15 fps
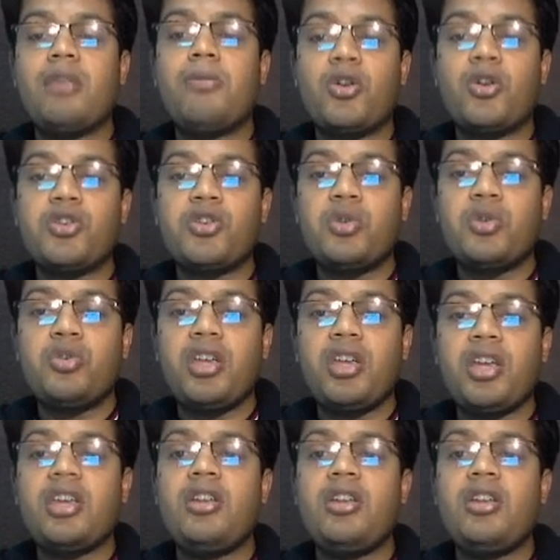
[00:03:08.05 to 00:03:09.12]
बहुत ज़रूरी है
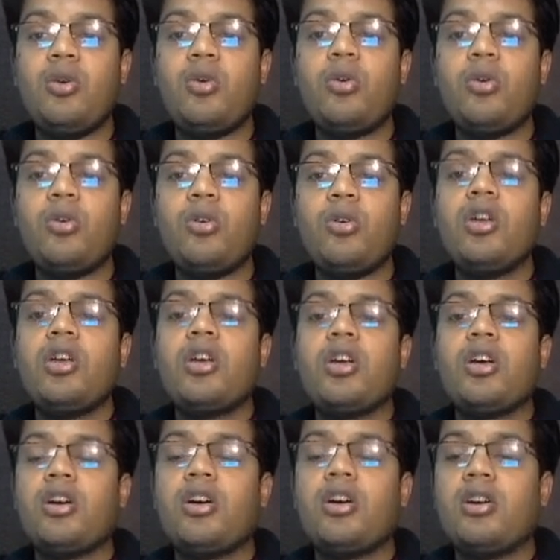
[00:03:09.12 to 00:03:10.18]
कि इन लोगों को
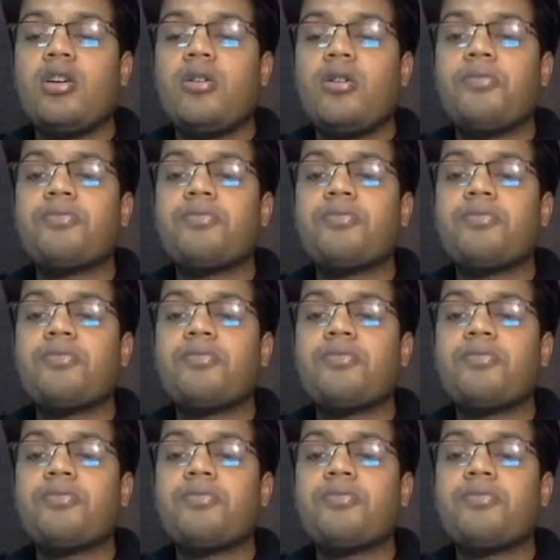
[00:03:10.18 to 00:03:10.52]
आ,